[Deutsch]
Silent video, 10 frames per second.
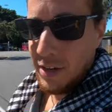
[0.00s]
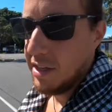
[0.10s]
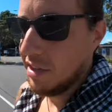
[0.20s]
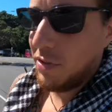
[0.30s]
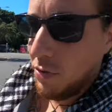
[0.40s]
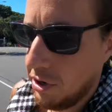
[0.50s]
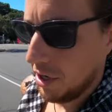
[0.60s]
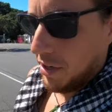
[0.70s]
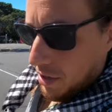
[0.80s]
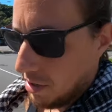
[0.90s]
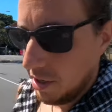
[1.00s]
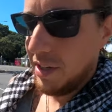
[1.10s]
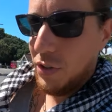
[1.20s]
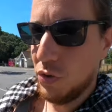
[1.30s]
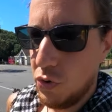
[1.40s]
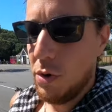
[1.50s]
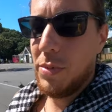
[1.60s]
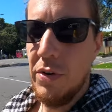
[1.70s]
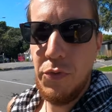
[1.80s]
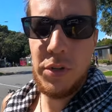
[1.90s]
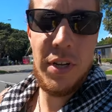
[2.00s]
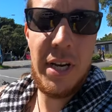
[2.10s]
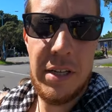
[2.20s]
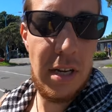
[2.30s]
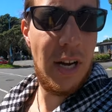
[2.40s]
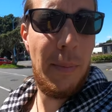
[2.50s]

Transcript: dass dort der Sturm gewütet hat,